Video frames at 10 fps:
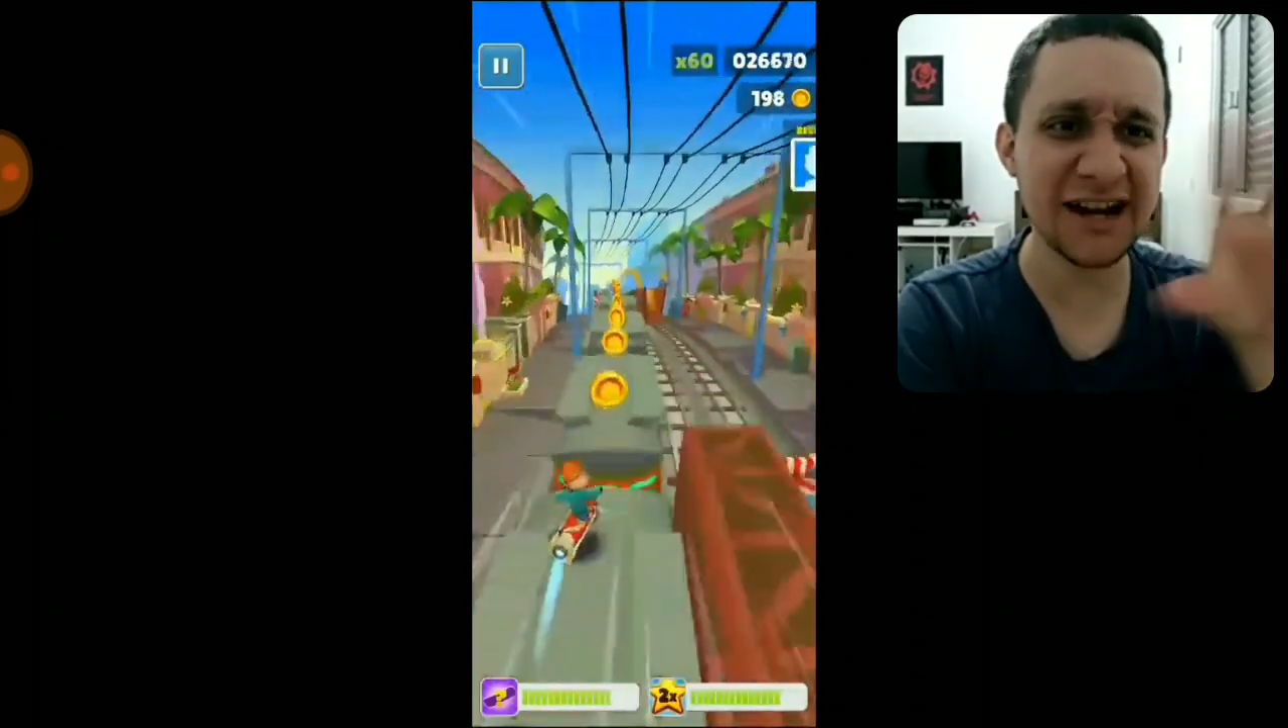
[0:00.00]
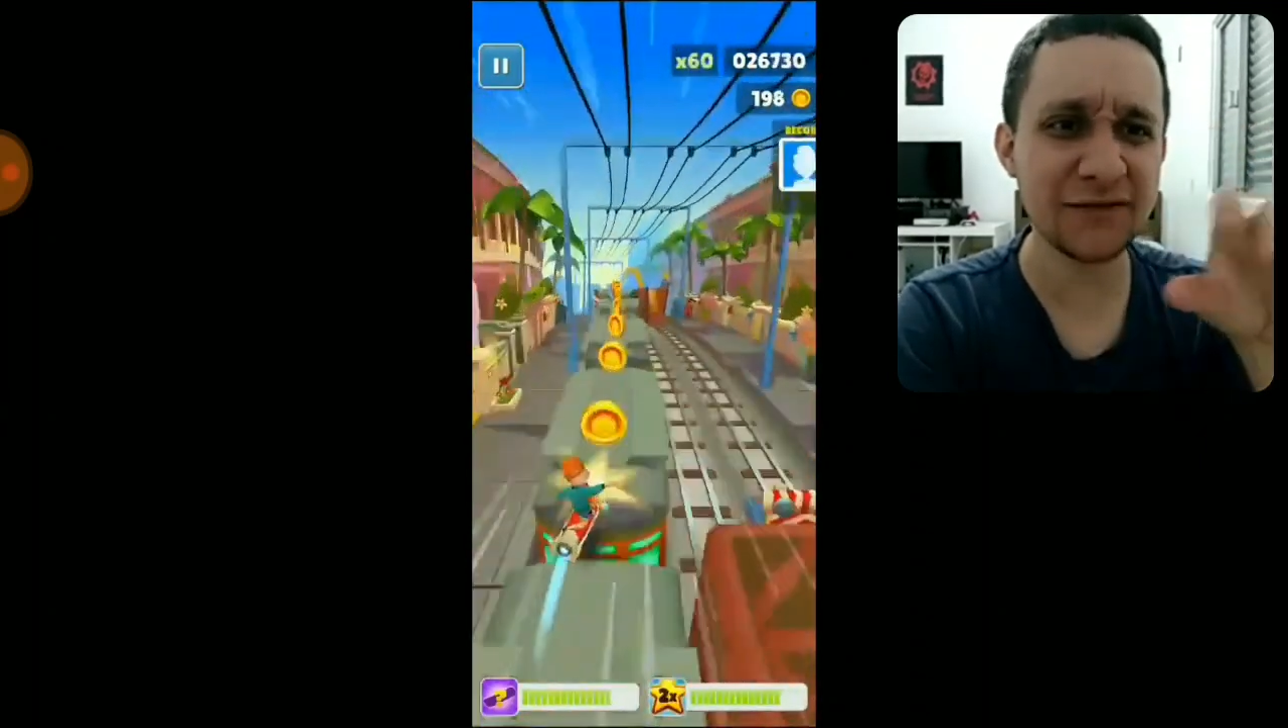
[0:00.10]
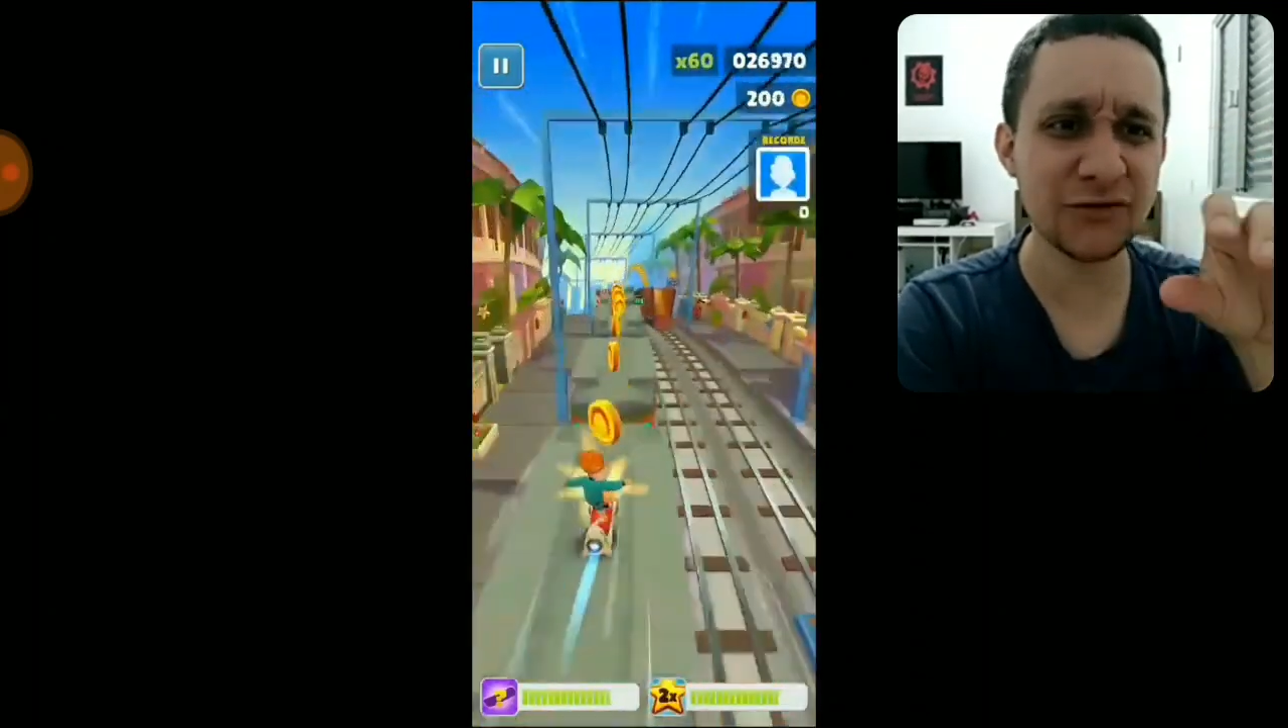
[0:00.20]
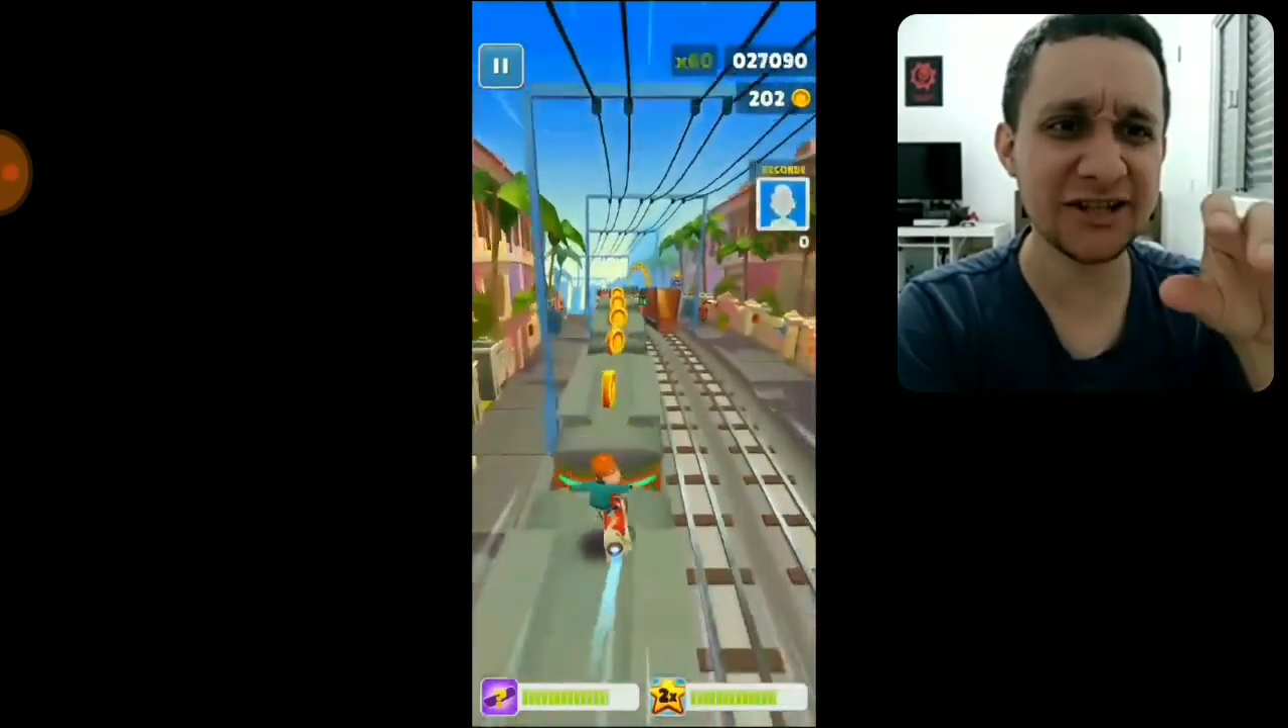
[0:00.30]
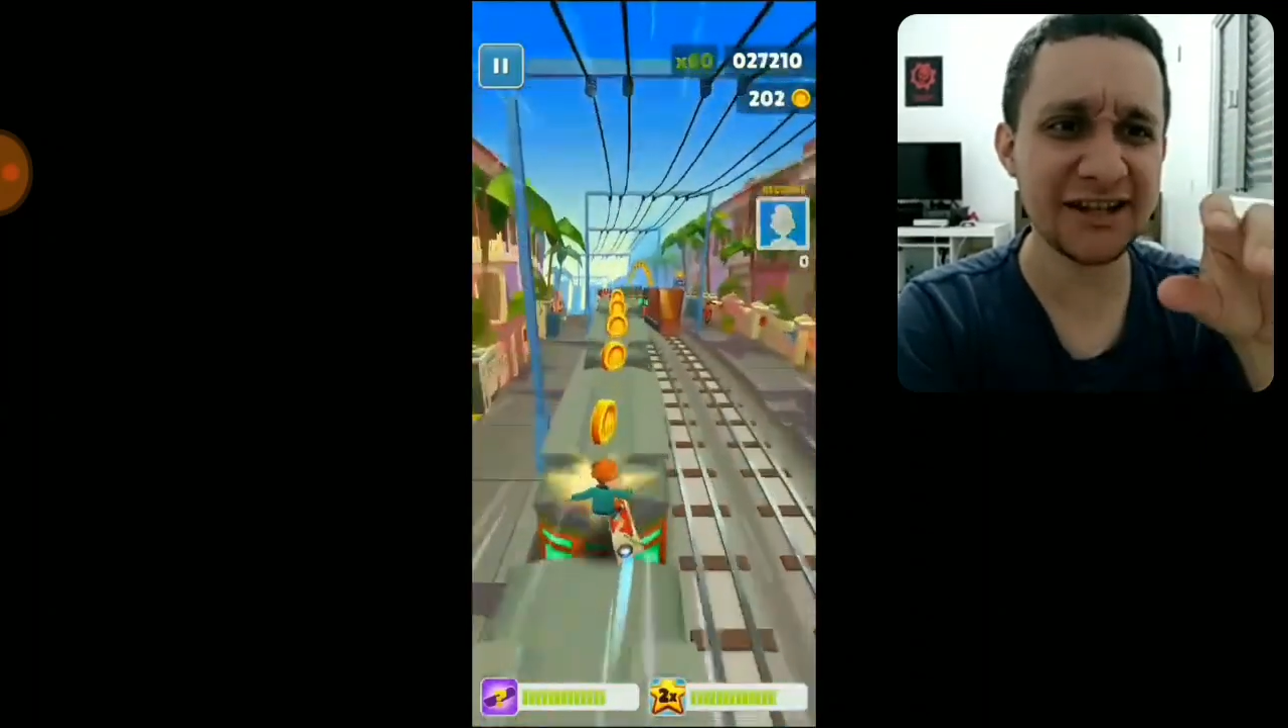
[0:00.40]

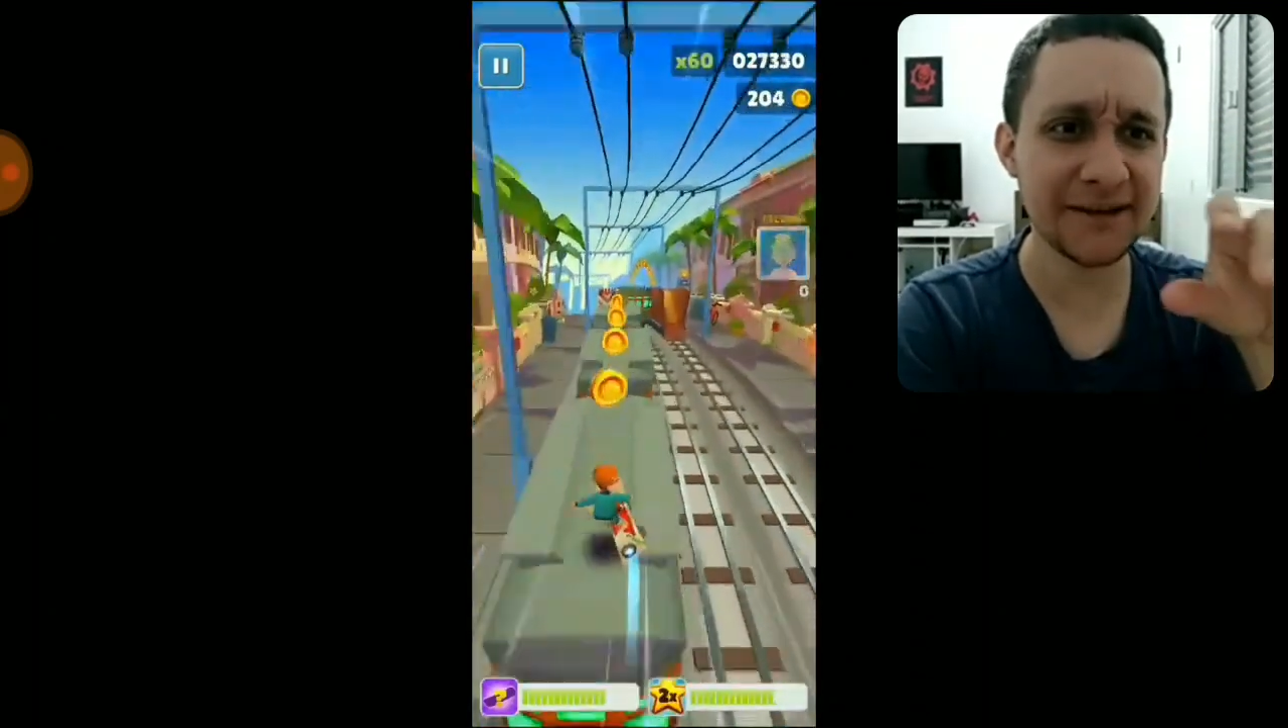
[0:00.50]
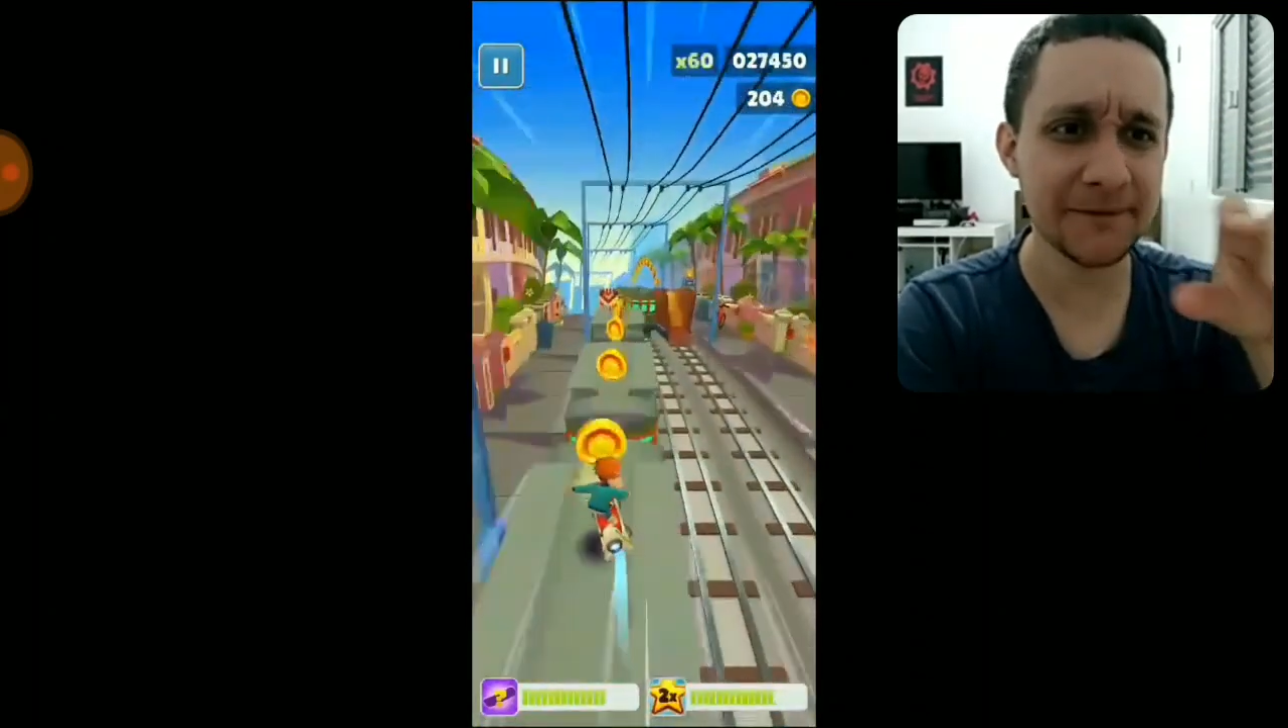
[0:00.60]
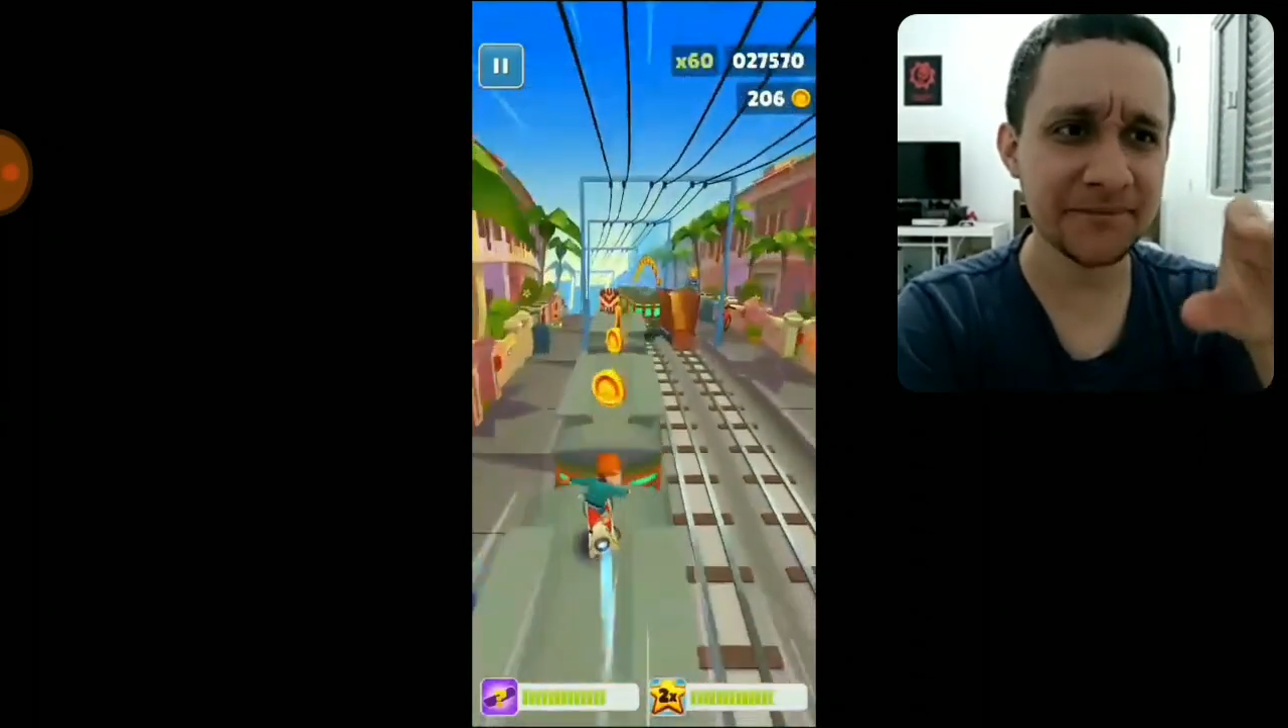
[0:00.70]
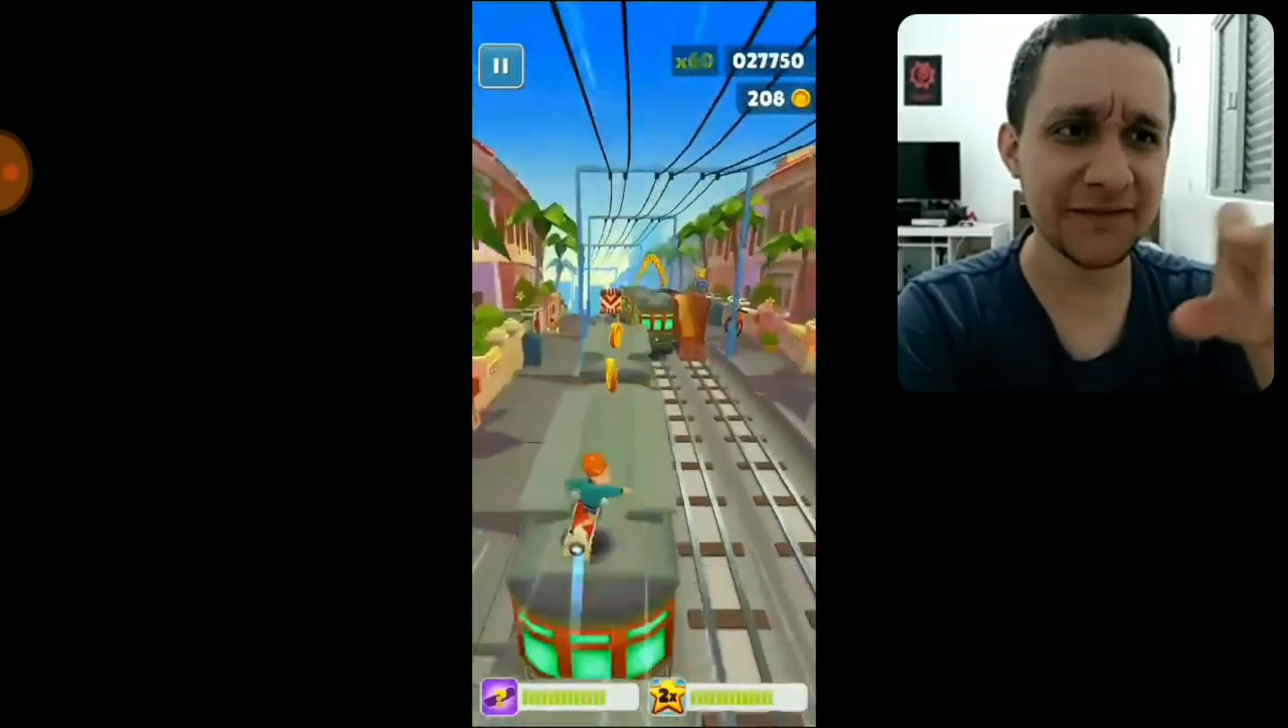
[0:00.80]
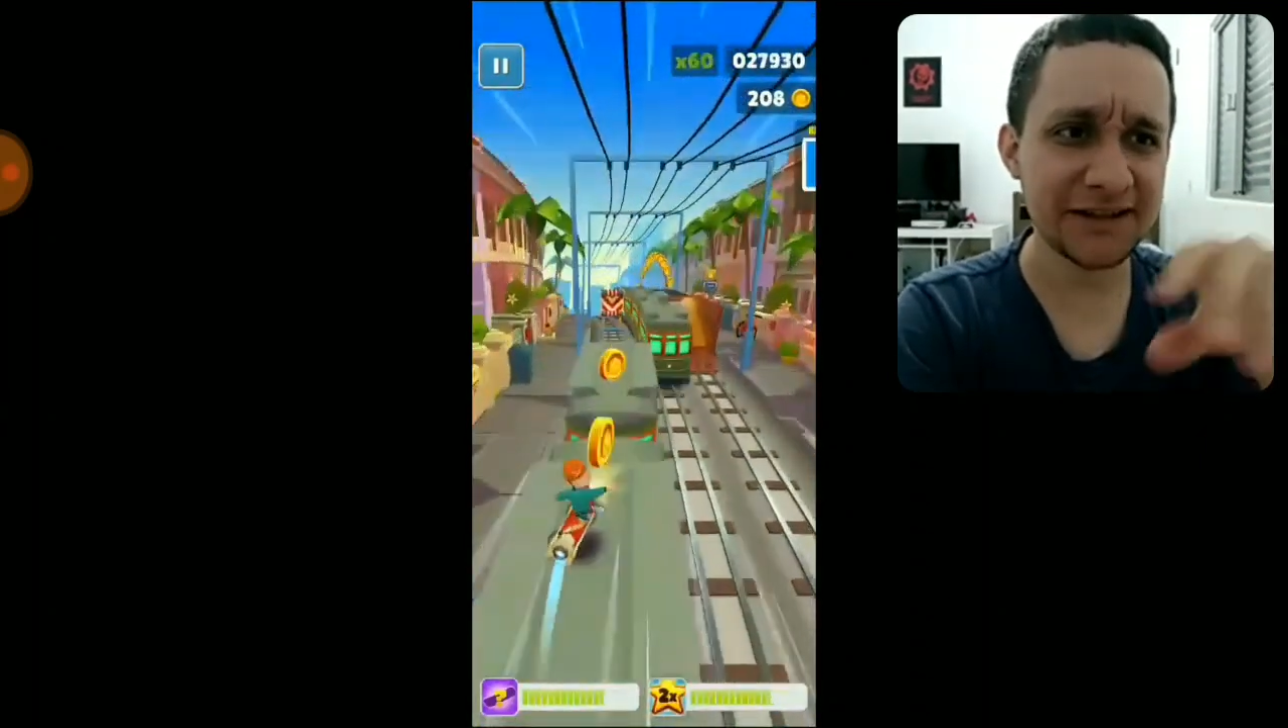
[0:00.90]
arquivos dele,